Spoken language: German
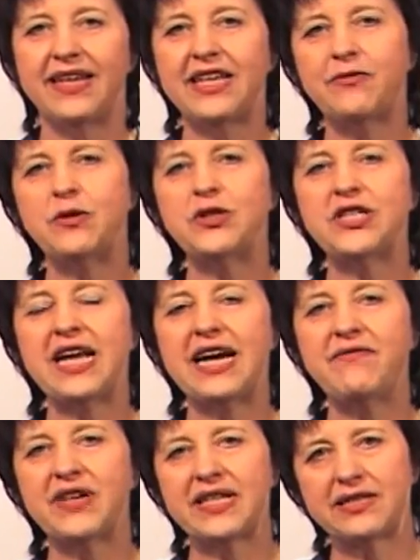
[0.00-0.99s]
Ich wünsche dir
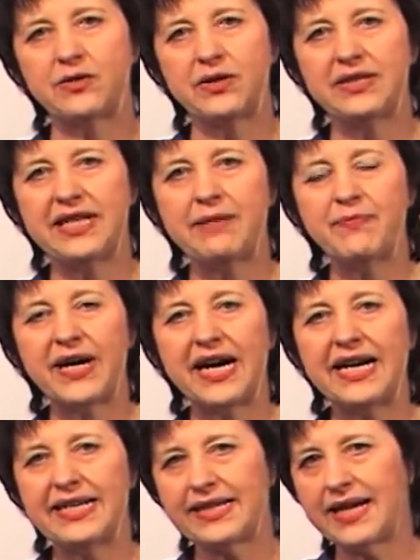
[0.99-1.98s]
einfach, dass du in dem
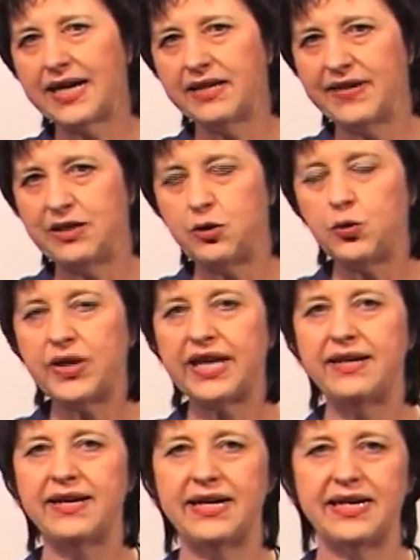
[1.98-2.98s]
Bereich, gerade wenn du
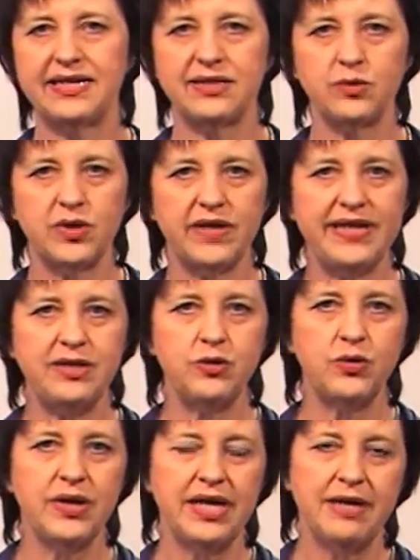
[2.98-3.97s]
Kinder hast oder wenn
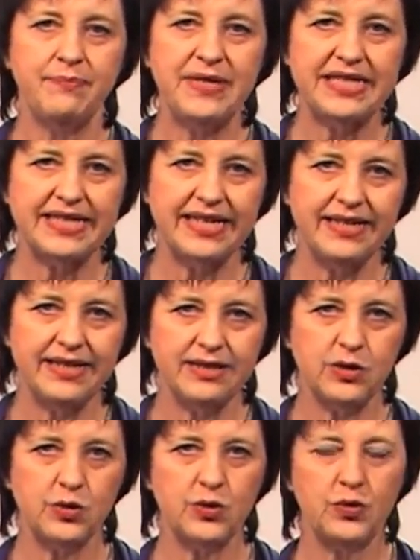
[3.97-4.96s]
du mit
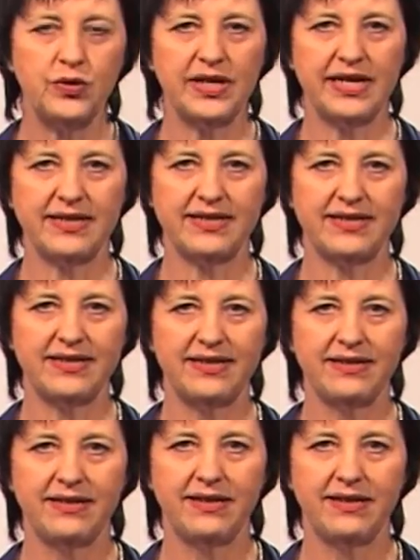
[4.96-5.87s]
Kindern zu tun hast,